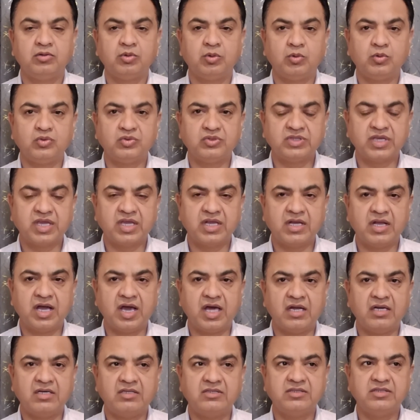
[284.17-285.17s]
तो उसके
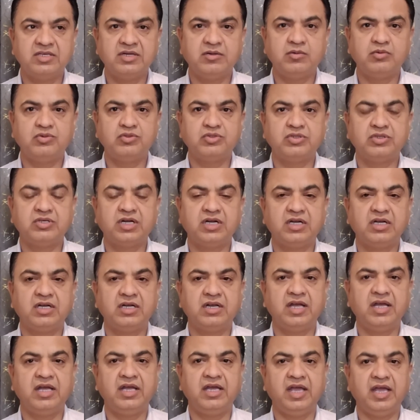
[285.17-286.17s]
कारण से कुछ
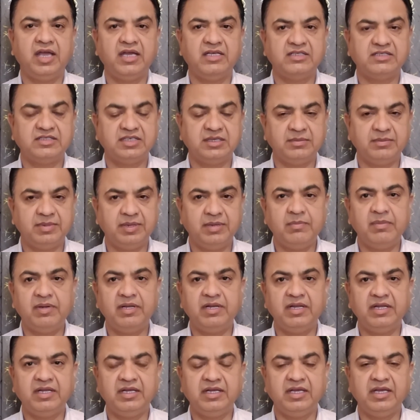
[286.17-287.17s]
घटनाएं ऐसी भी
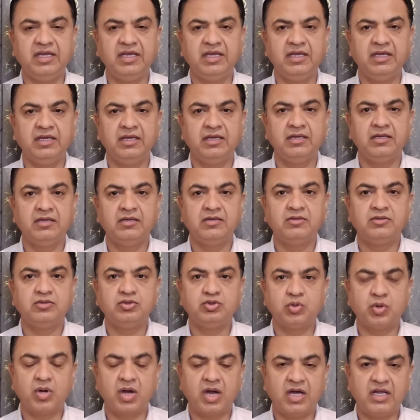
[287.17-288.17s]
बनेंगी
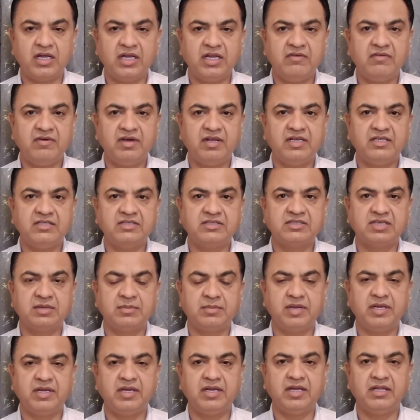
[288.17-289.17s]
जो आने वाले
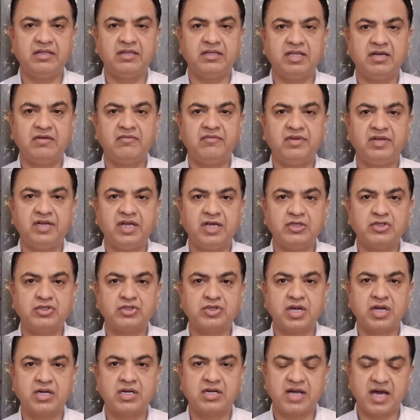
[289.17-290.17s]
समय के अंदर
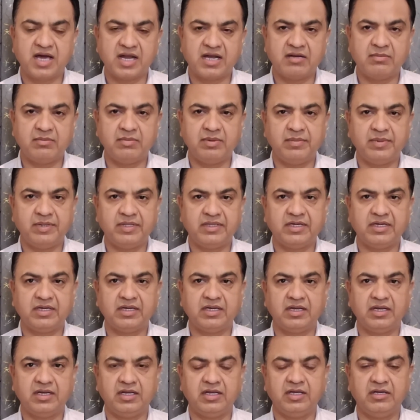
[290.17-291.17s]
विनाश का कारण भी पैदा
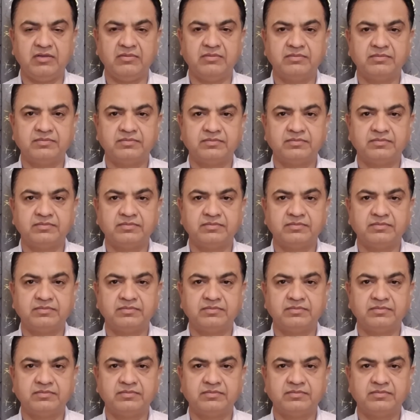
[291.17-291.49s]
करेंगी